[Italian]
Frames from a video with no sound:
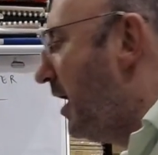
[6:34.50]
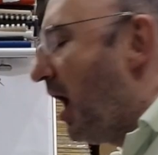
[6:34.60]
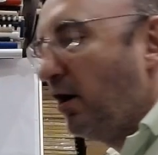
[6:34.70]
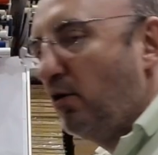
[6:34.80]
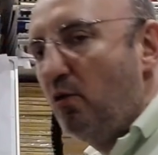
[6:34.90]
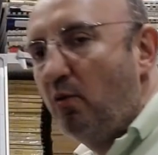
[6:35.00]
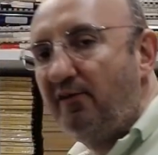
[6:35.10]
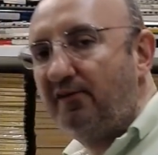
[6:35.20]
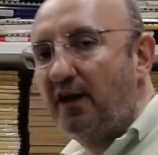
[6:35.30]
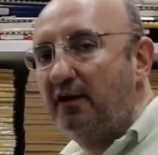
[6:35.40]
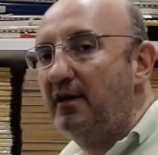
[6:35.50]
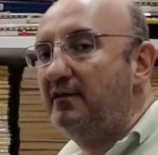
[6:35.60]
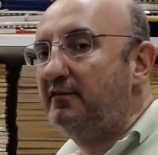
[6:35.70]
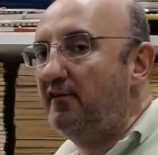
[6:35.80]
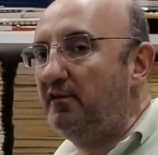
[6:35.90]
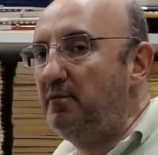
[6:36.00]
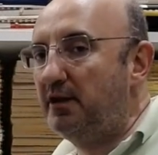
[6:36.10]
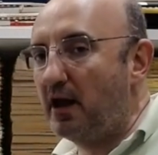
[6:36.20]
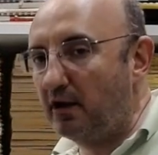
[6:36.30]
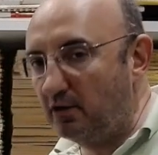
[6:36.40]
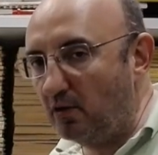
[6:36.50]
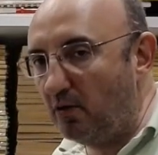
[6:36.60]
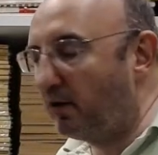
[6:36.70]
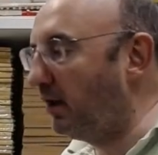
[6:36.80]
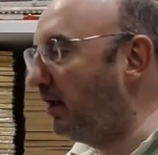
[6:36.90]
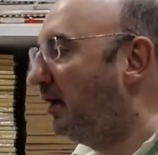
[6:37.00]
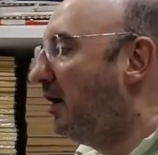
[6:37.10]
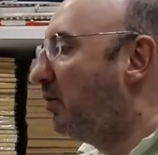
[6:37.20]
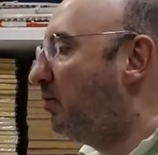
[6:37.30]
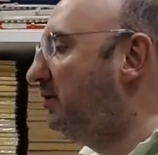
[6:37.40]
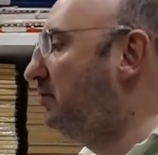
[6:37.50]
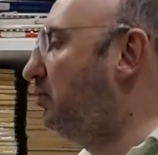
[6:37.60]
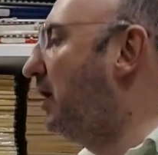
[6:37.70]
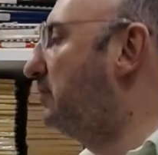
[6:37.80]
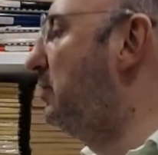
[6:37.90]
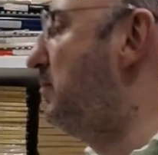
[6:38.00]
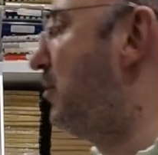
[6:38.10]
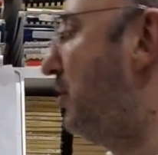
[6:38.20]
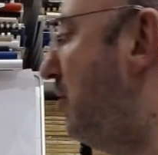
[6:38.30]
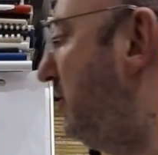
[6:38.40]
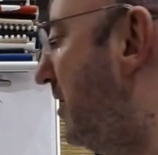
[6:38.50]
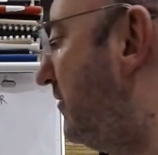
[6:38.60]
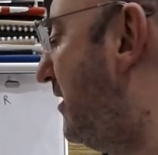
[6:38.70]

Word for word: a conquistare tantissimi territori. Quindi il Ducato di Borgogna si